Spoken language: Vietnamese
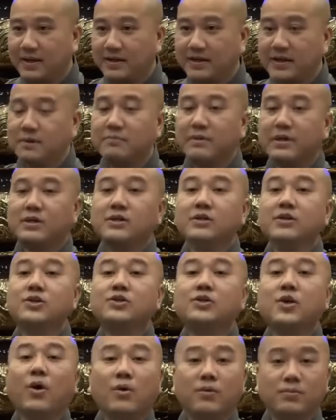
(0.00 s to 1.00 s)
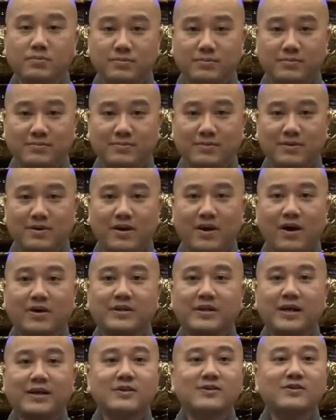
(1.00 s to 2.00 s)
nhưng mà chưa chôn, họ
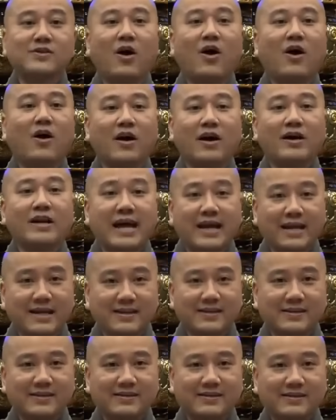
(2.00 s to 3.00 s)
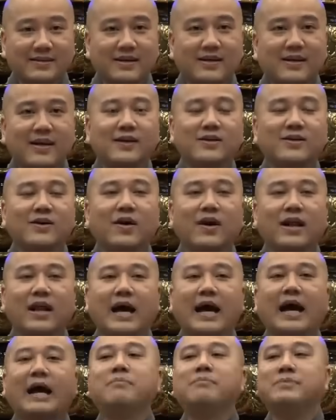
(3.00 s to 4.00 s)
vẫn còn ở đây, cho nên gọi
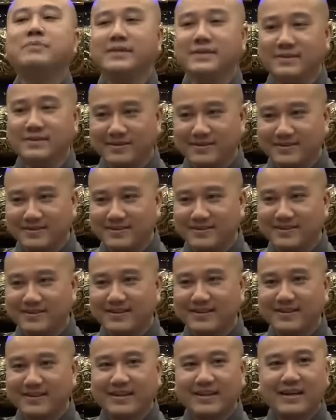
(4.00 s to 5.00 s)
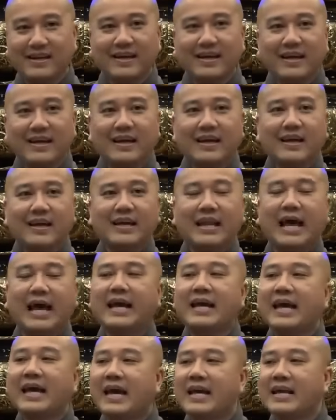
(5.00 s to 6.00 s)
là âm dương.
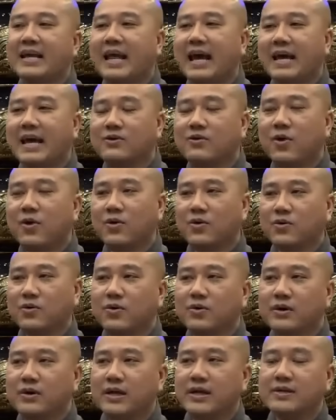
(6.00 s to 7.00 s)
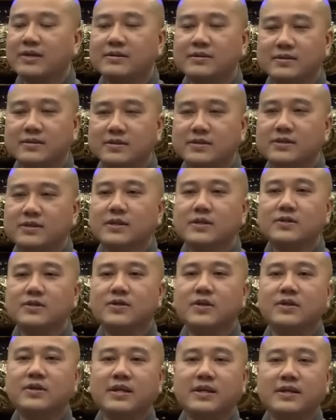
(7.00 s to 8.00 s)
Lại 2 lại còn có nghĩa tượng
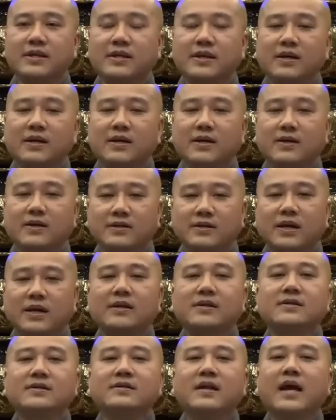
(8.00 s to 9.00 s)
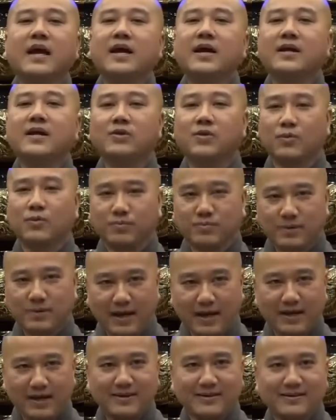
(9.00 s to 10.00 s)
trưng cho gì? Chân đế tục
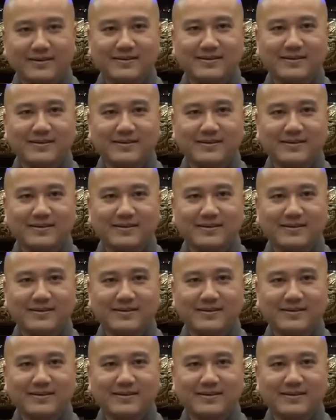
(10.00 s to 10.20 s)
đế.